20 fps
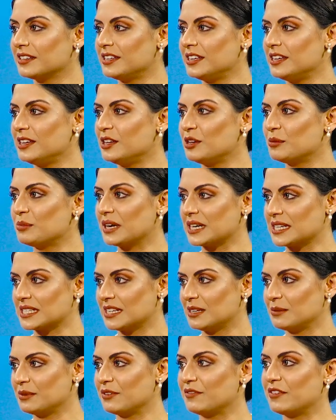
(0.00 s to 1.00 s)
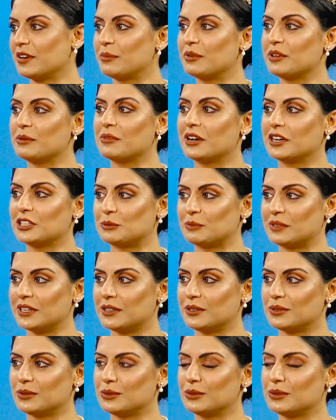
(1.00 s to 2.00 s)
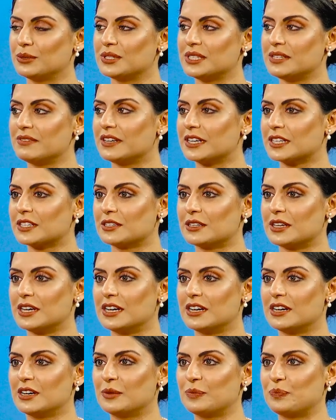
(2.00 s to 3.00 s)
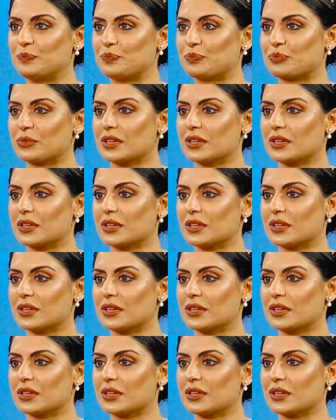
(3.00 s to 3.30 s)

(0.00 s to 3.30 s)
थी पाकिस्तान में फेबरी मार्च में उसी वक्त um,